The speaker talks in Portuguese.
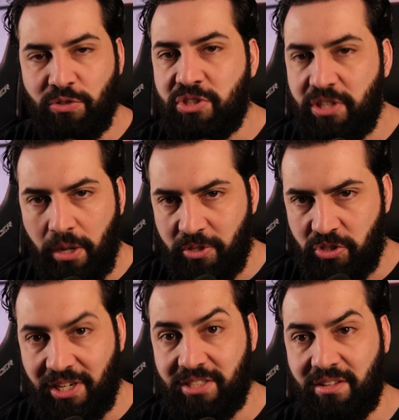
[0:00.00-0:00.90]
traduzir realmente
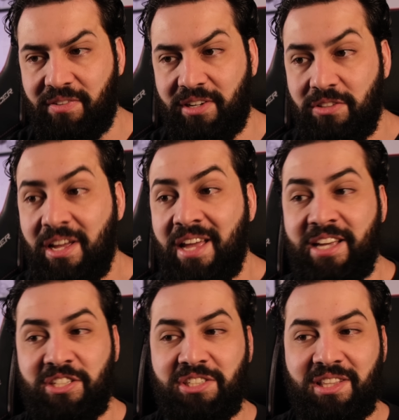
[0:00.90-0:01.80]
exatamente que o Charles estava falando,
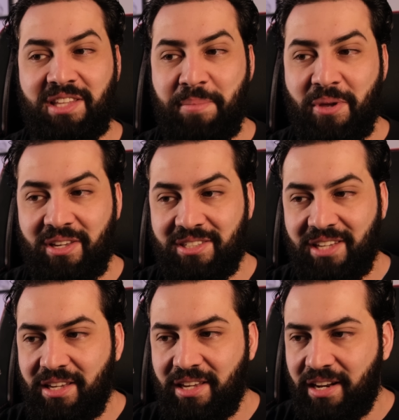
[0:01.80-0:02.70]
e às vezes até meio que
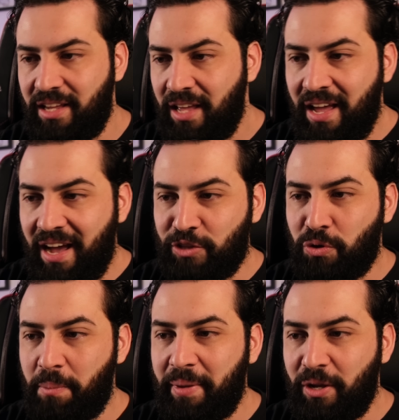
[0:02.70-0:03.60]
sem querer
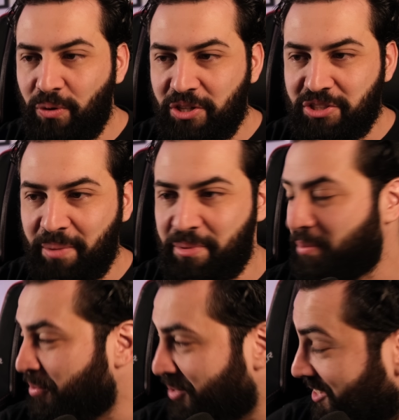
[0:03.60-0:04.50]
atropelou, acho que abriu uma